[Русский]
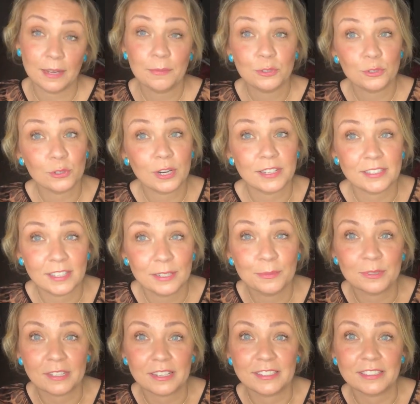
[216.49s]
Я бы еще хотела
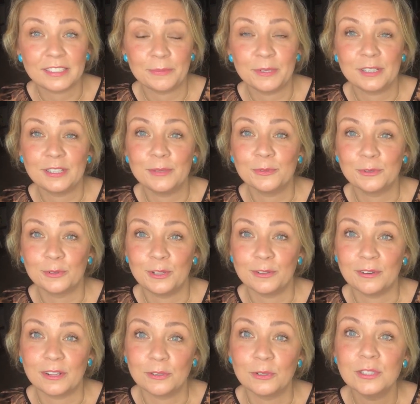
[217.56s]
бы, наверное, себе дымку
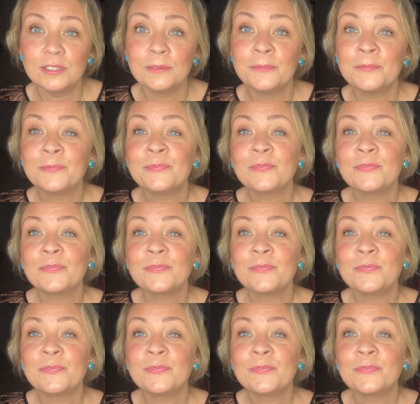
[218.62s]
для волос.